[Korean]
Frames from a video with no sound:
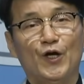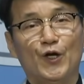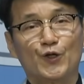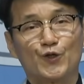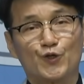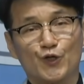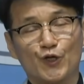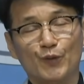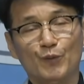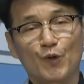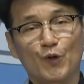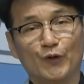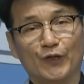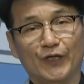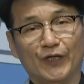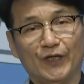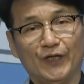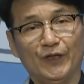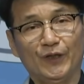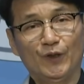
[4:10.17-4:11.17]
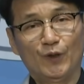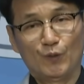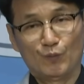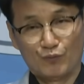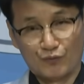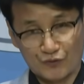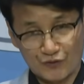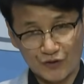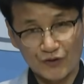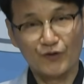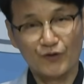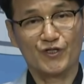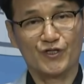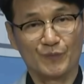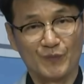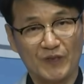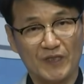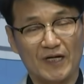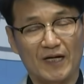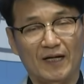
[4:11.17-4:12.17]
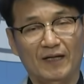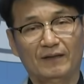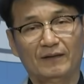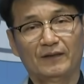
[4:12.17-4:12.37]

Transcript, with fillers: 죄목이 붙을 것입니다.